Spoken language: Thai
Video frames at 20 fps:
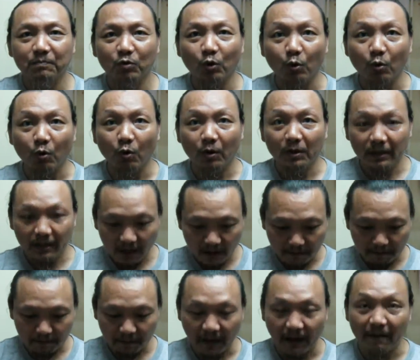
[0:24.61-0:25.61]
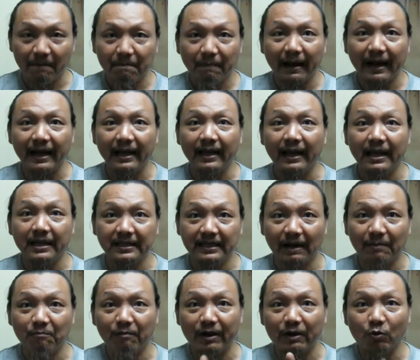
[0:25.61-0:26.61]
ทุกคนที่เห็นไพ่ให้
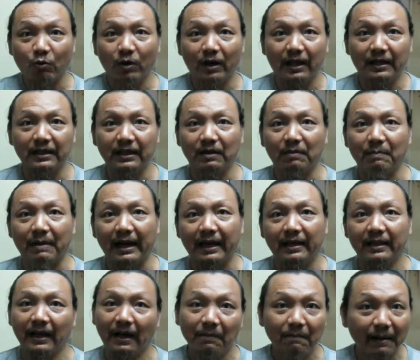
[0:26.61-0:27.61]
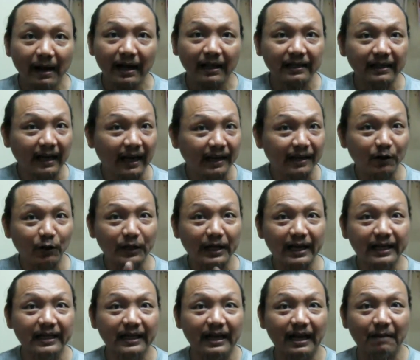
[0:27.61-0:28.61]
จำไว้คนละหนึ่งใบ ทางบ้านใครก็ได้
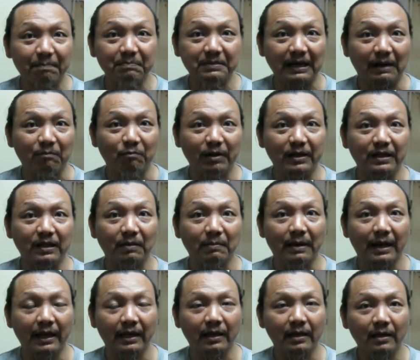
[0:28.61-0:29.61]
นะครับจำไว้หนึ่งใบ